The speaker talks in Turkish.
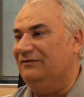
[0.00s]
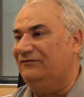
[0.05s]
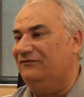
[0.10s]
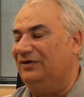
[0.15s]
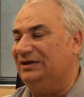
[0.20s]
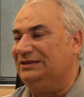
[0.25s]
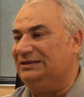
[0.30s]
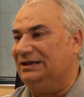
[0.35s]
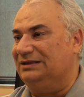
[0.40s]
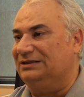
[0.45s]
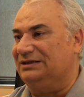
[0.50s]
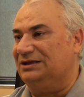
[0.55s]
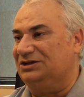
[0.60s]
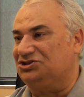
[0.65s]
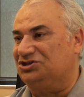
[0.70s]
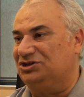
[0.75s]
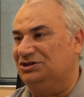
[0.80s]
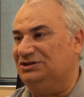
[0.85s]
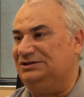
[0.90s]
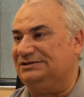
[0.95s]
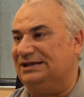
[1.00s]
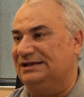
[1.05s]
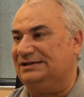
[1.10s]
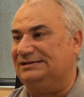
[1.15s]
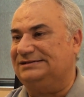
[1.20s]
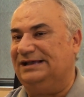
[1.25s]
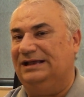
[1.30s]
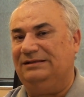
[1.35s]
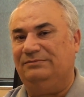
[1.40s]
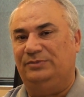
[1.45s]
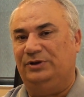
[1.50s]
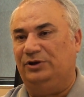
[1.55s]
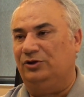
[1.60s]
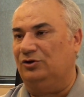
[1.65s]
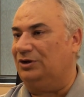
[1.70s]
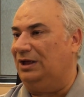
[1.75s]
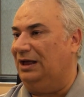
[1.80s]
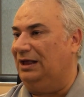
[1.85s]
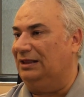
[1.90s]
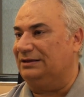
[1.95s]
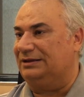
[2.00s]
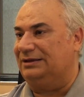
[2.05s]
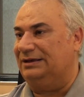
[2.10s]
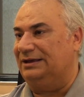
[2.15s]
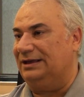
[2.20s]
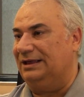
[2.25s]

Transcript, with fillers: vatandaşın 80 milyon halkı